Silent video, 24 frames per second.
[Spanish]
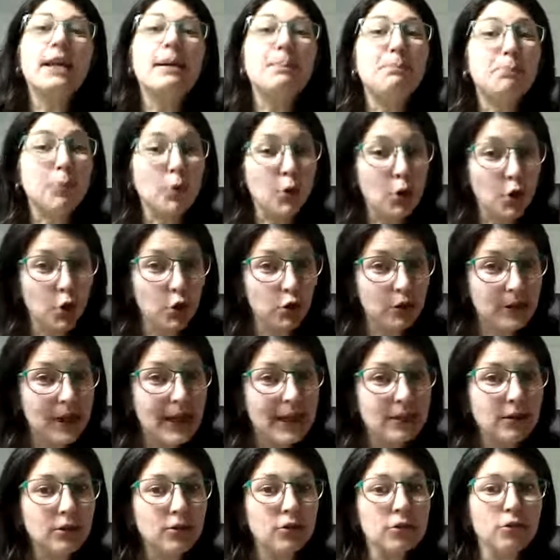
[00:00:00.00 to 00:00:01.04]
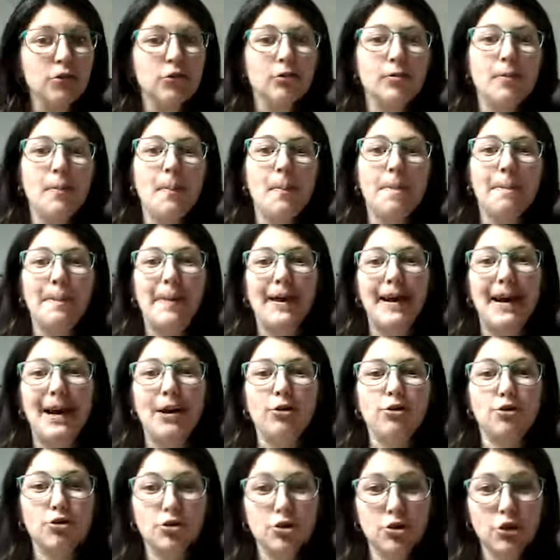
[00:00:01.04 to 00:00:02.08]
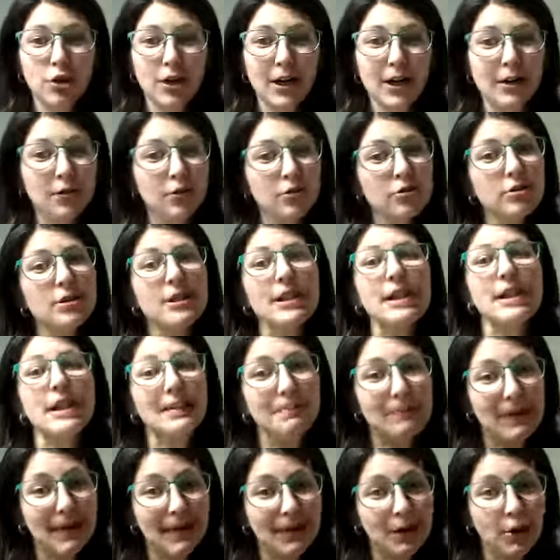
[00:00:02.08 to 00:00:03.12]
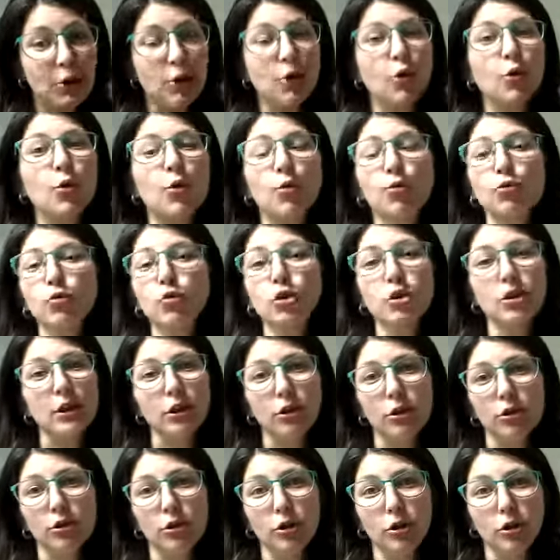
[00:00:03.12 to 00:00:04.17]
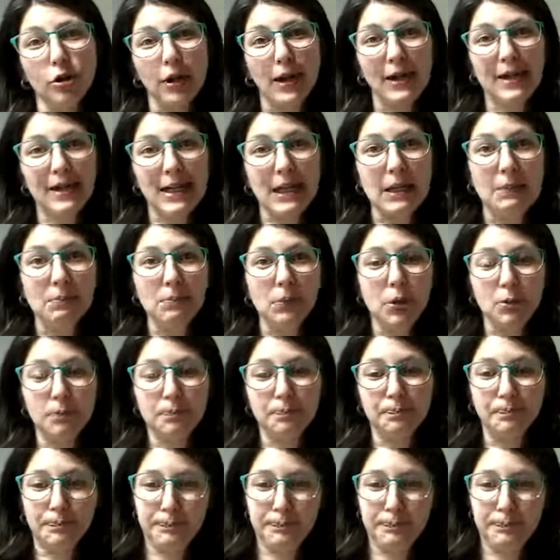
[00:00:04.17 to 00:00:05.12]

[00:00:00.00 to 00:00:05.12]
Y por lo tanto, para los órganos y para el conjunto de todo el organismo.